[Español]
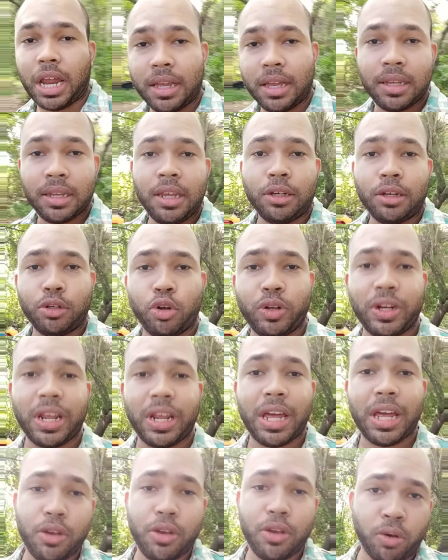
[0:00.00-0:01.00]
Gloria a
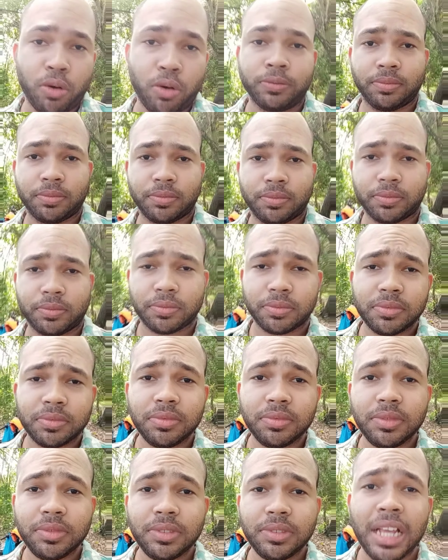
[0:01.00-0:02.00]
Dios.
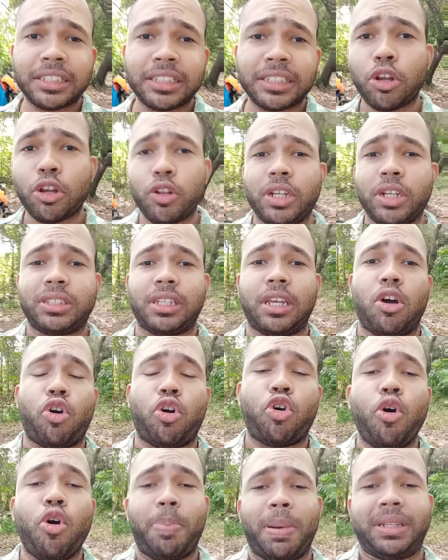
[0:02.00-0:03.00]
El Señor dice,
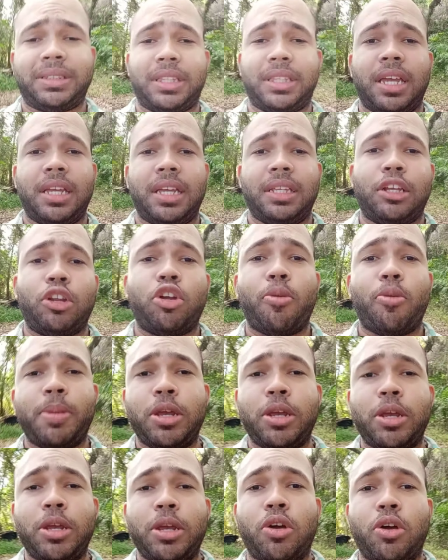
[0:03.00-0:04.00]
ocúpate de lo
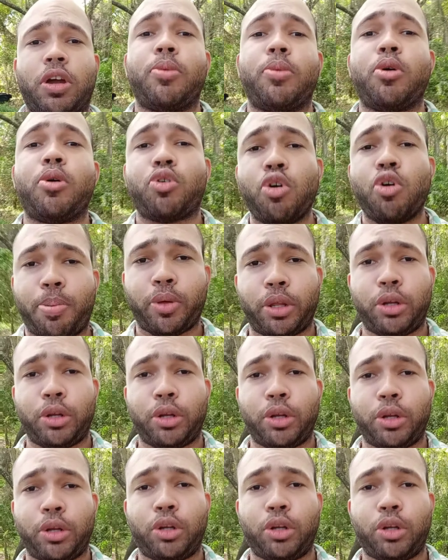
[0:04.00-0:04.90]
mío, que yo me ocupo de lo tuyo.